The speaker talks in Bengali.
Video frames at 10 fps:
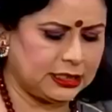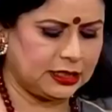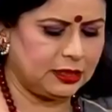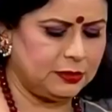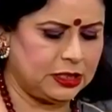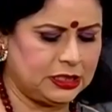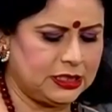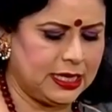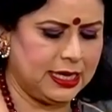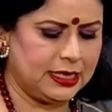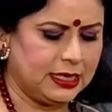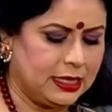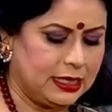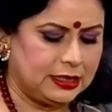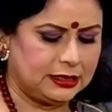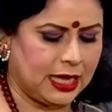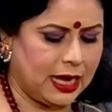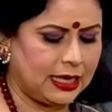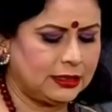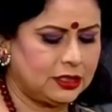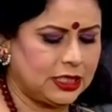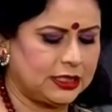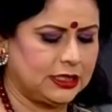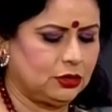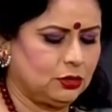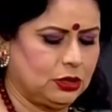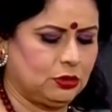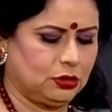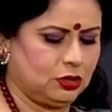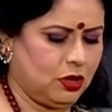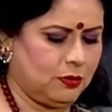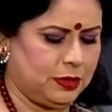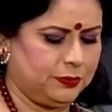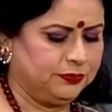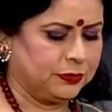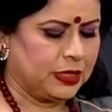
একসাথে মিশিয়ে সালাদ ড্রেসিং তৈরি করতে হবে